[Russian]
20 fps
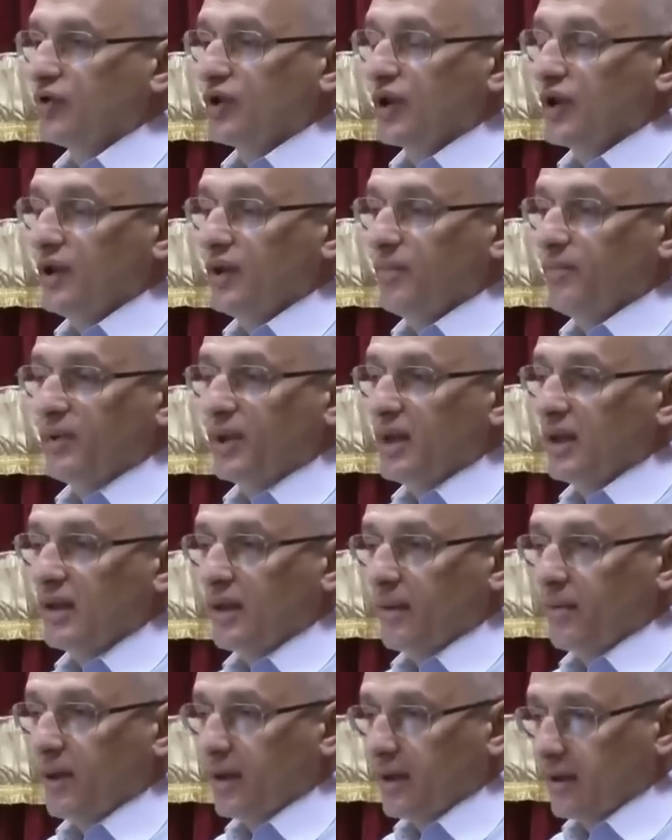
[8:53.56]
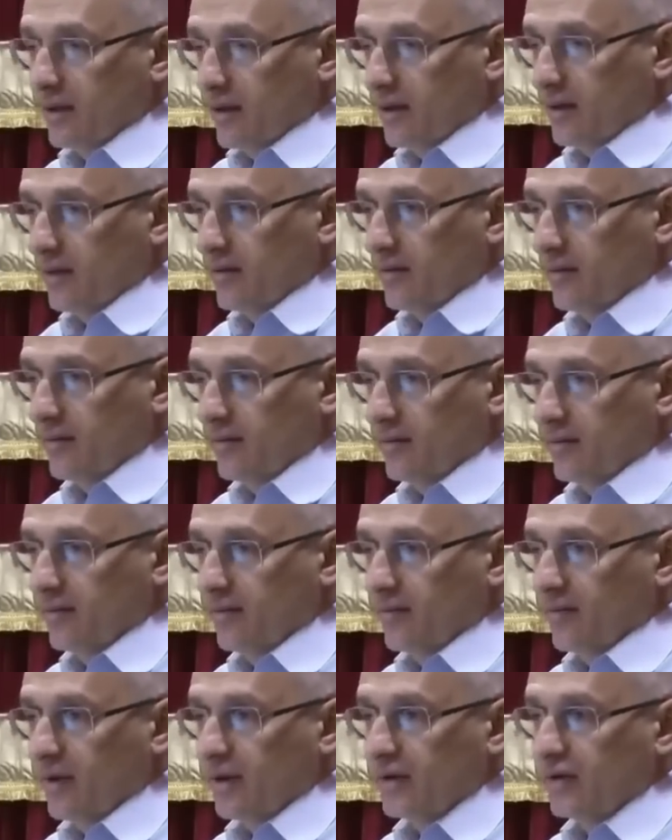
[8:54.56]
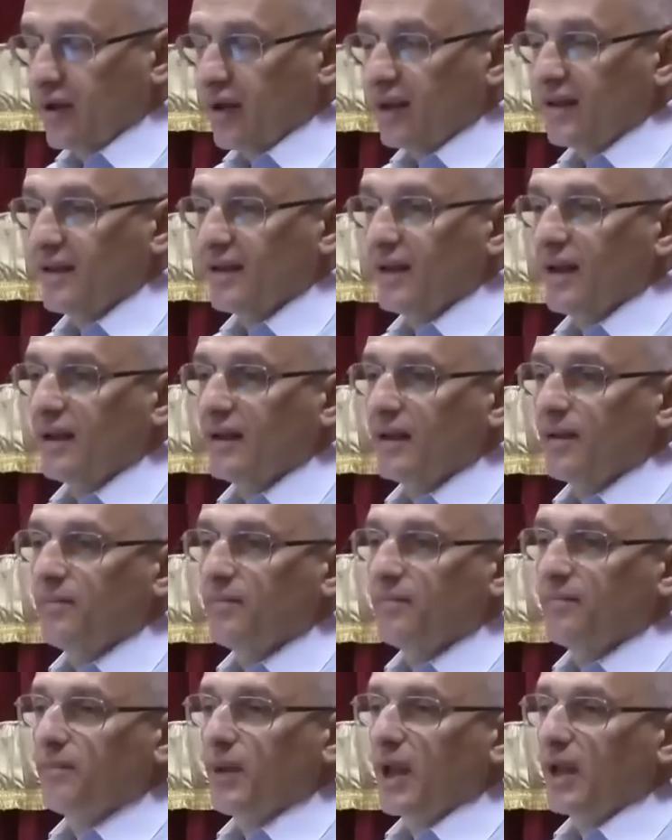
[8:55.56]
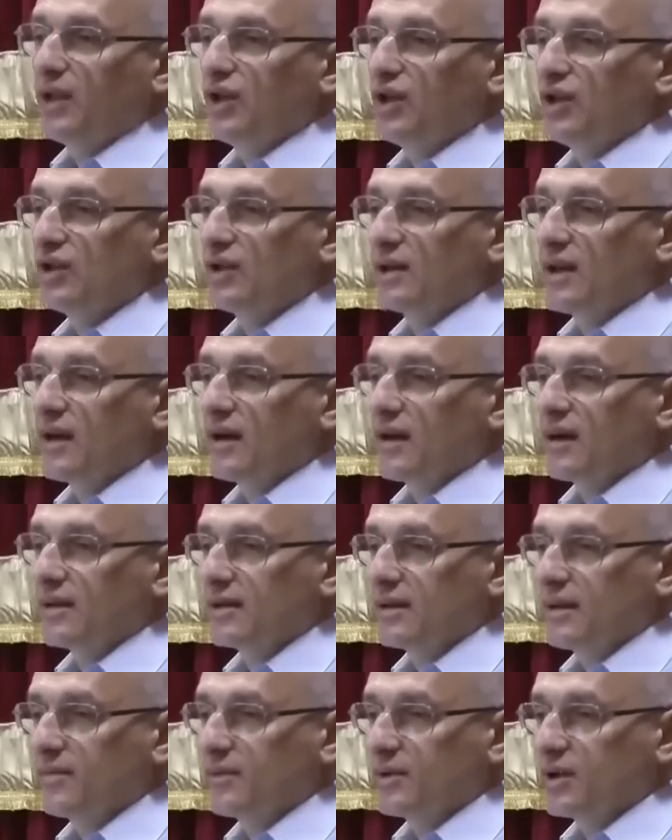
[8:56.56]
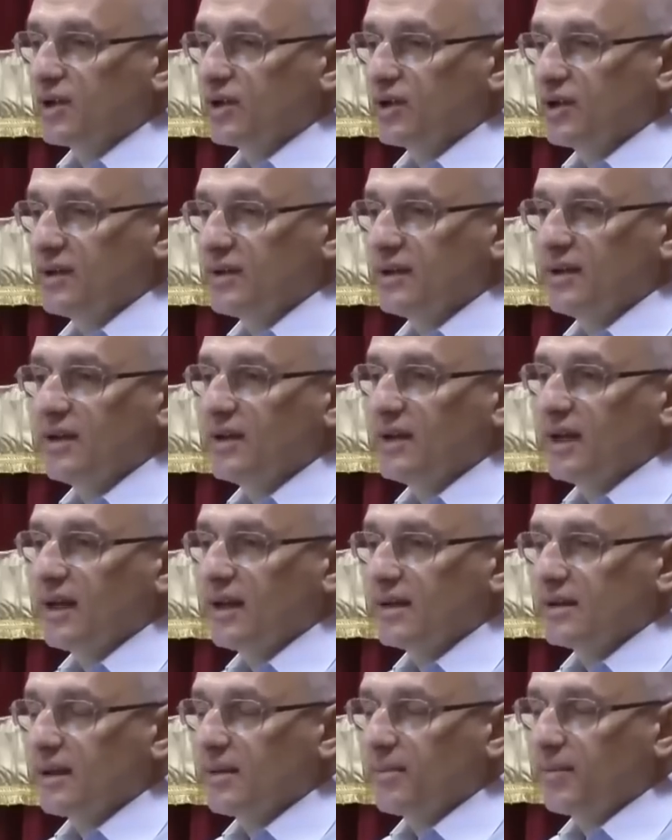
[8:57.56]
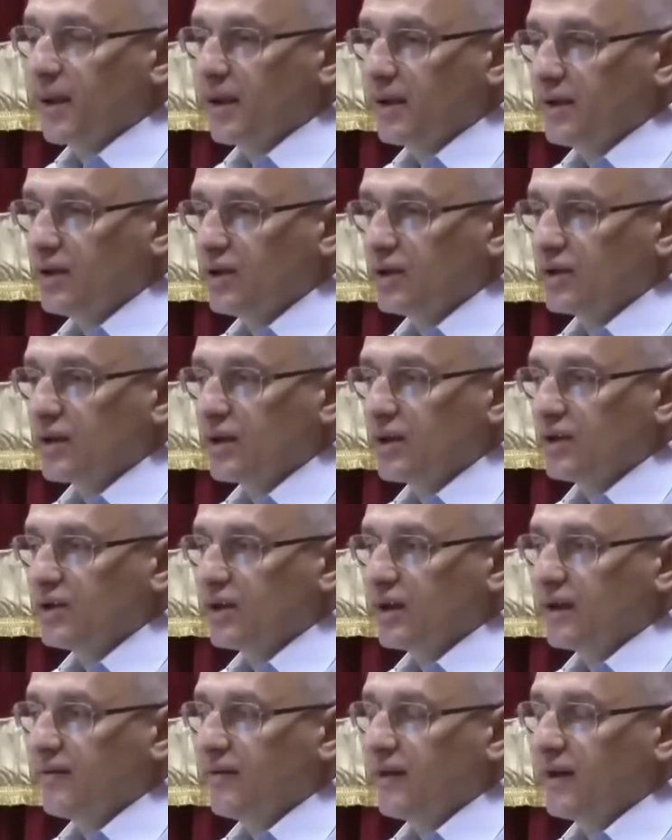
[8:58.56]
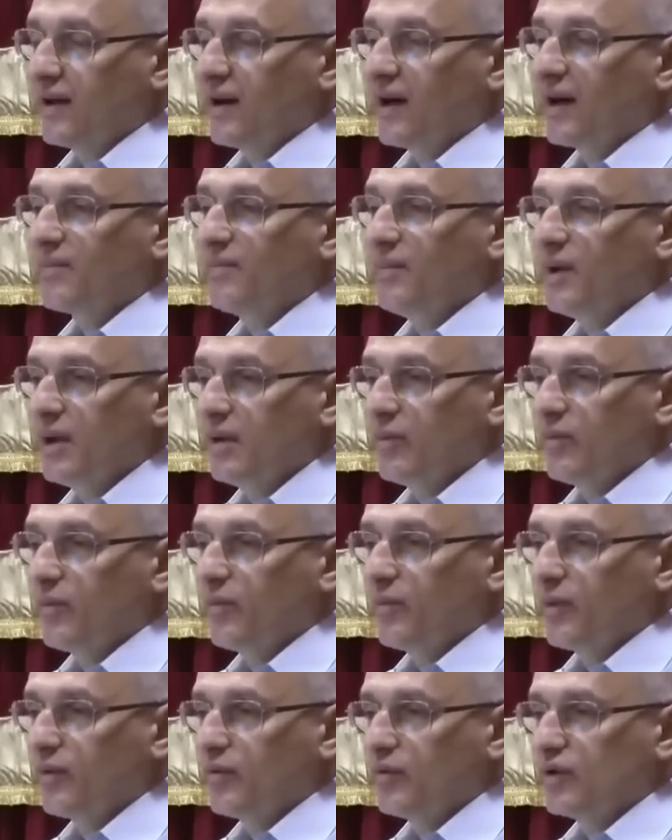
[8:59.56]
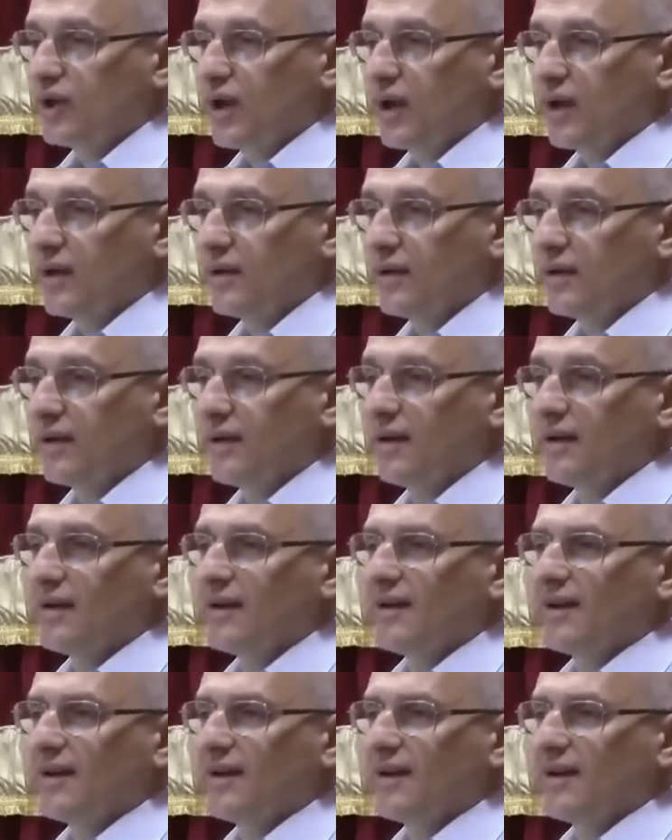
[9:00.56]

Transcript: уже не, не таблетки. В результате на этой пранической концепции жизни, нетелесной пранической, человек как минимум получает